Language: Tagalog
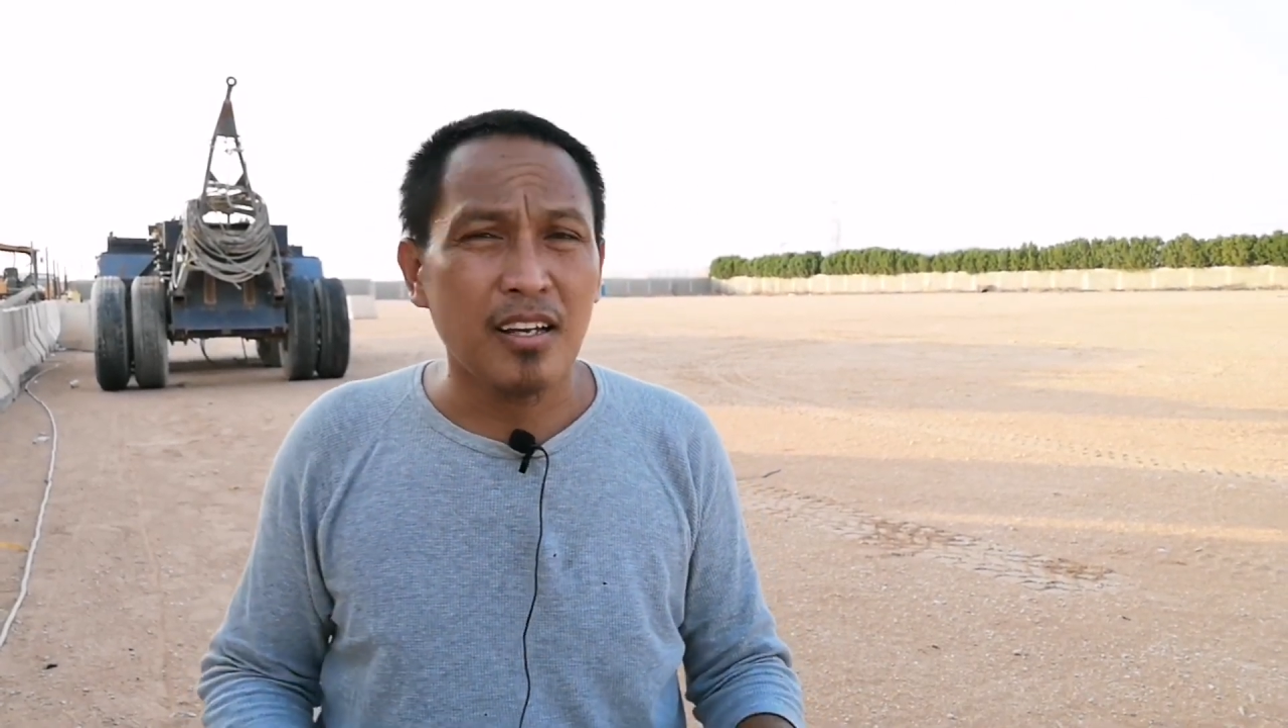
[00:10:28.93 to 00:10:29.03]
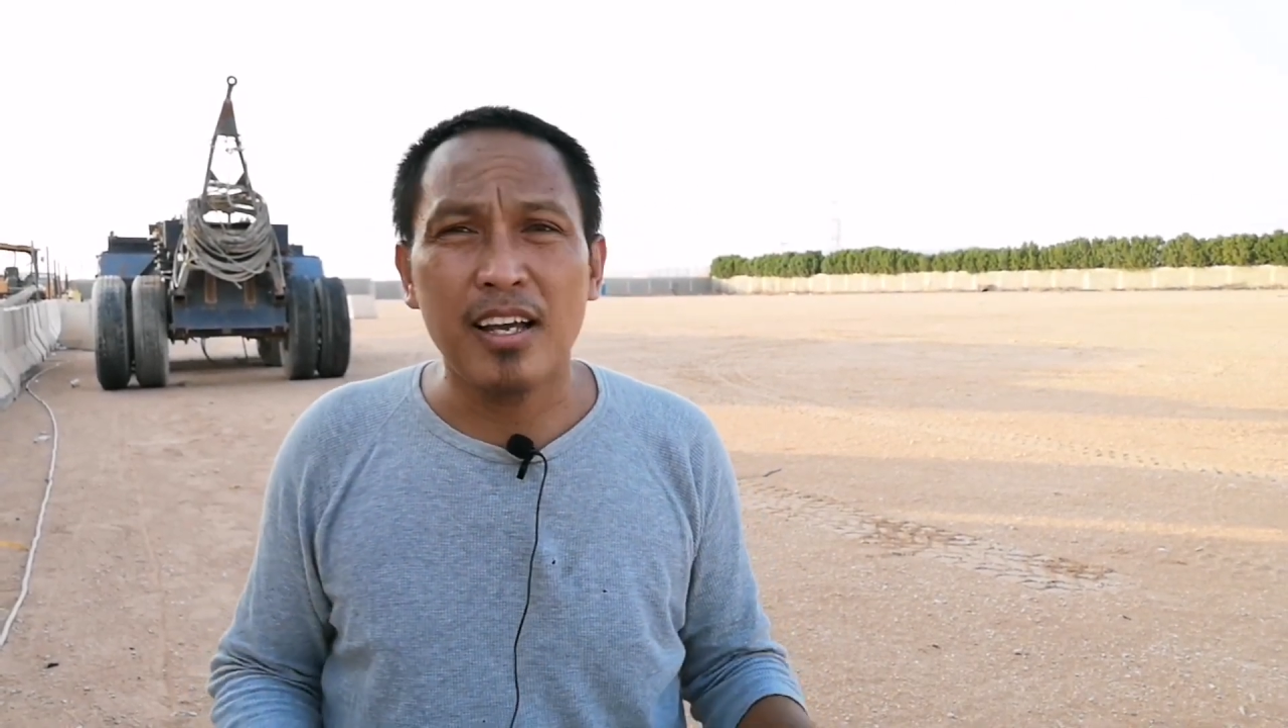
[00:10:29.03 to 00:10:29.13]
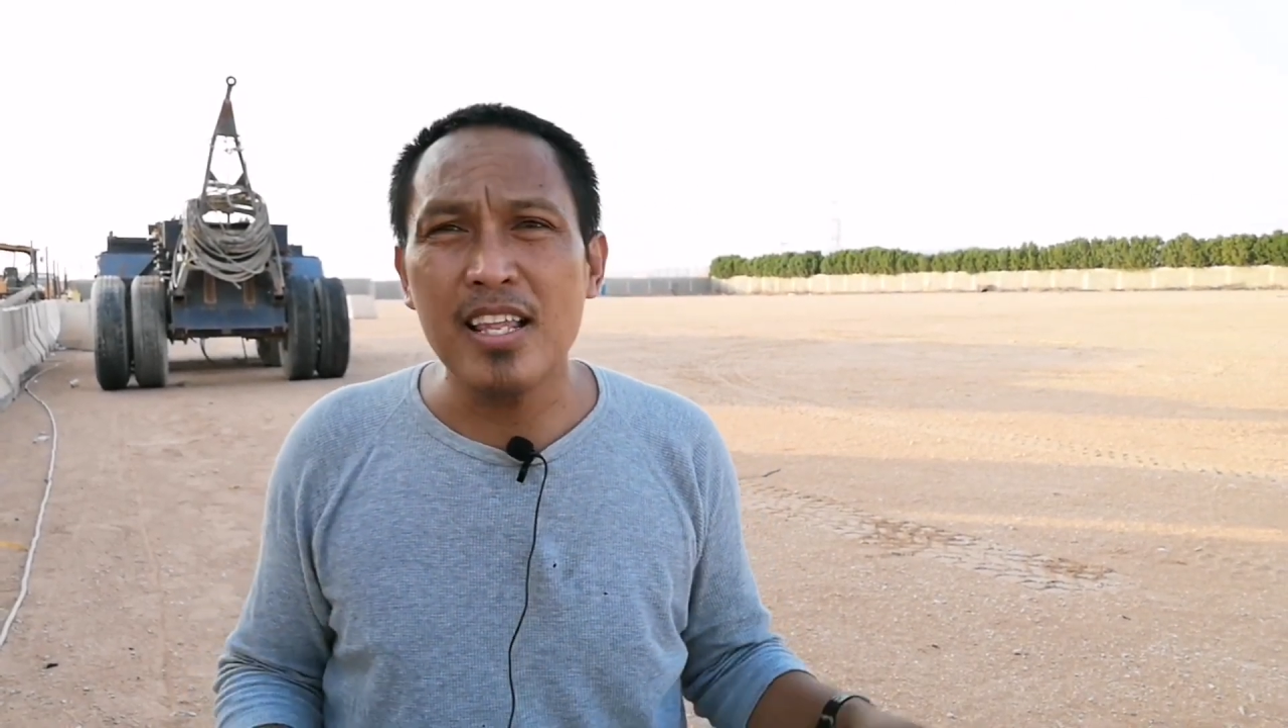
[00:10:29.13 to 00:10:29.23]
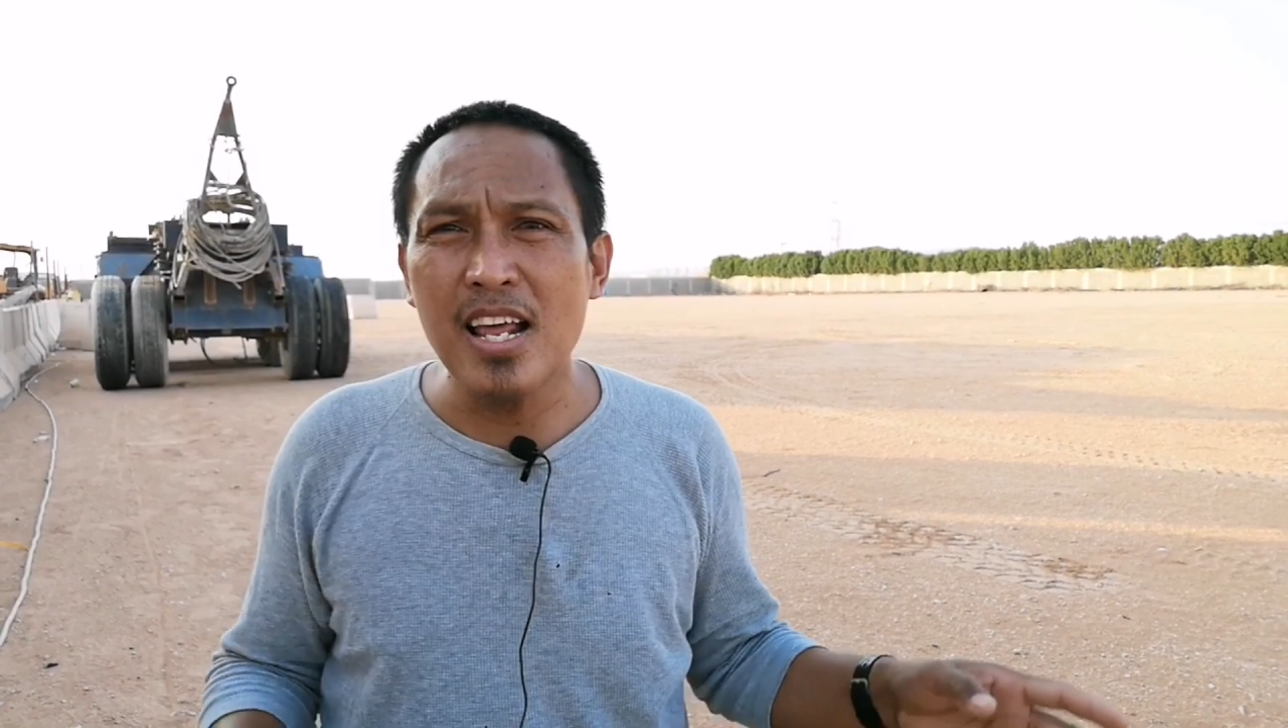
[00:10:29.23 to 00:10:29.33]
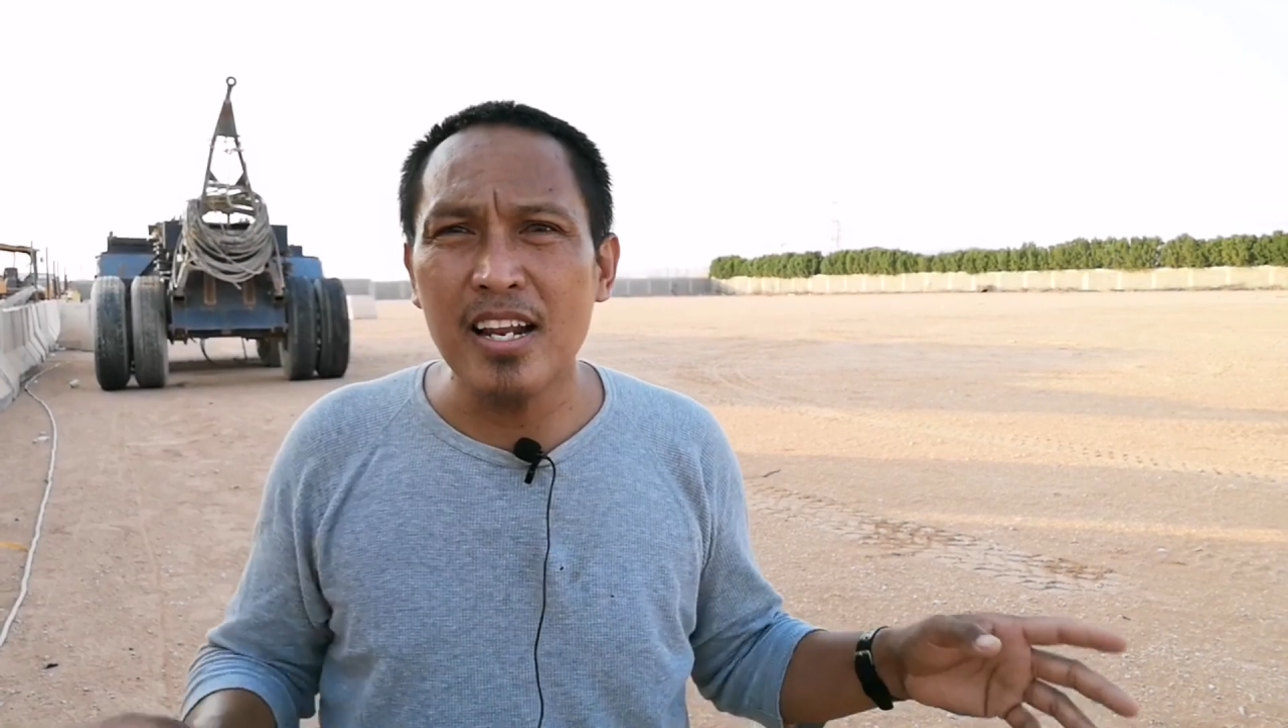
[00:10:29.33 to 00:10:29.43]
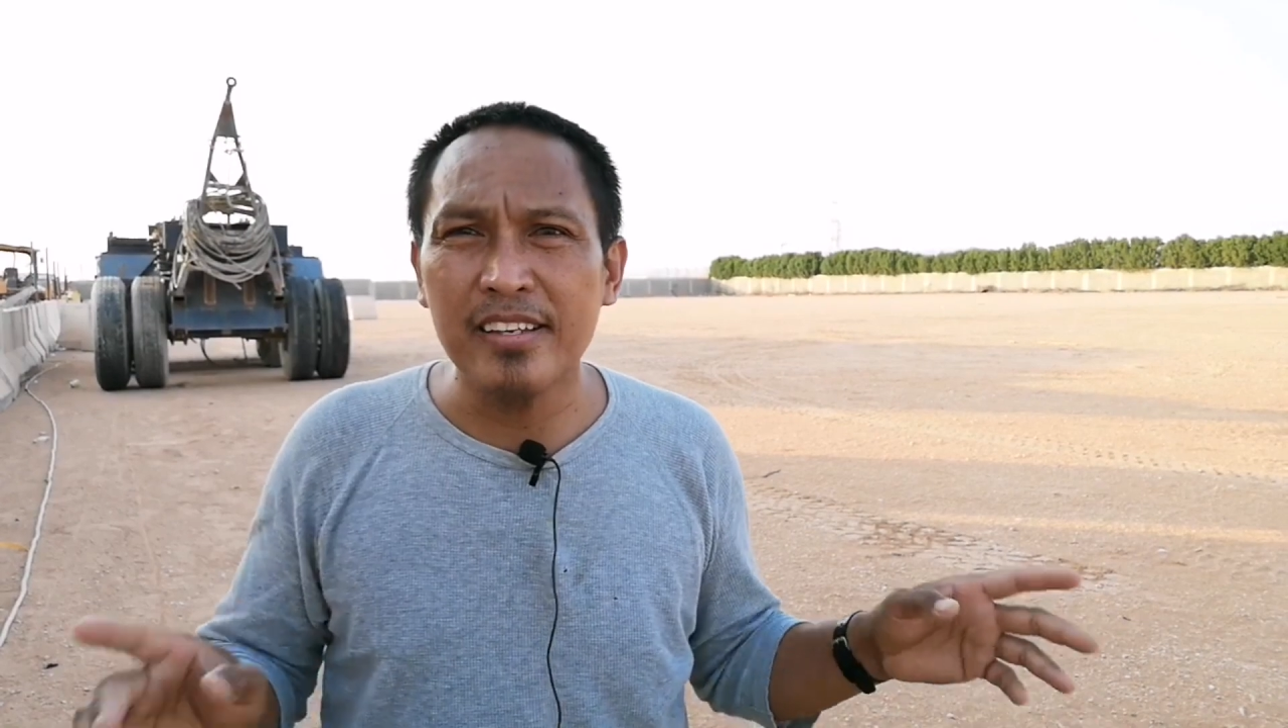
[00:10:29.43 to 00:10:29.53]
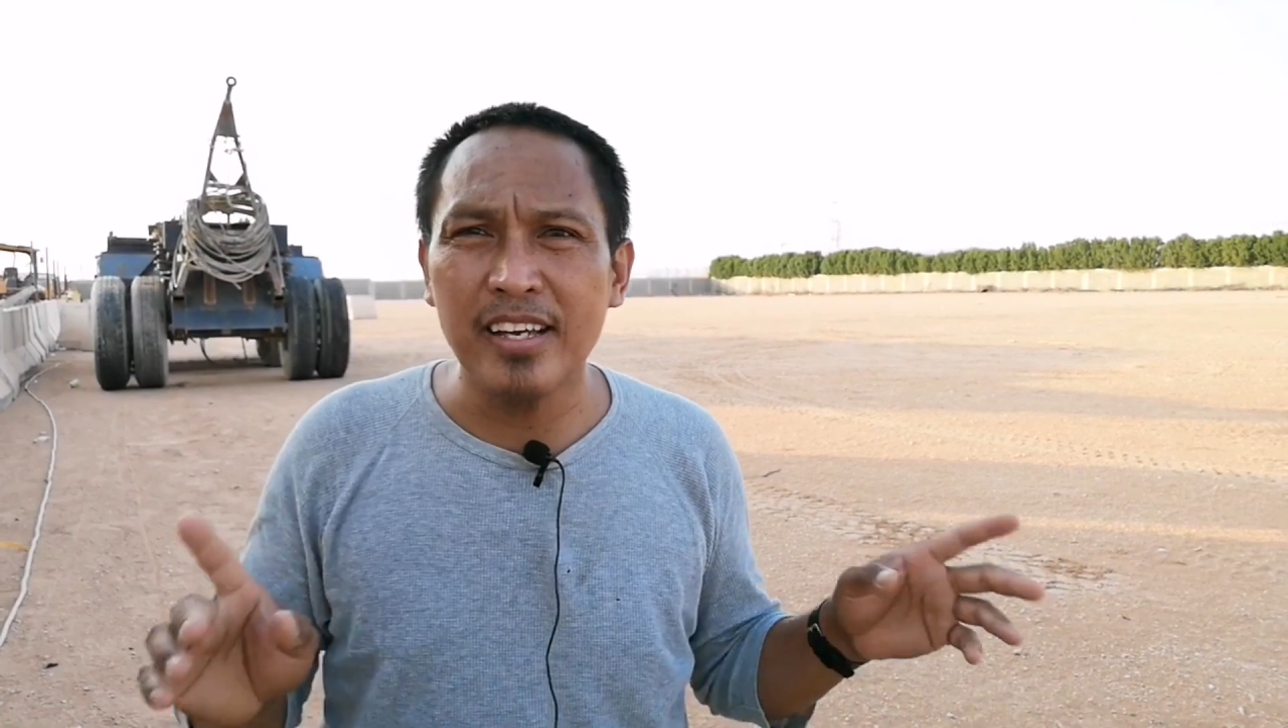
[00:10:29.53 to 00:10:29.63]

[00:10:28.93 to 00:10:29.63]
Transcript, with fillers: Ganyan lang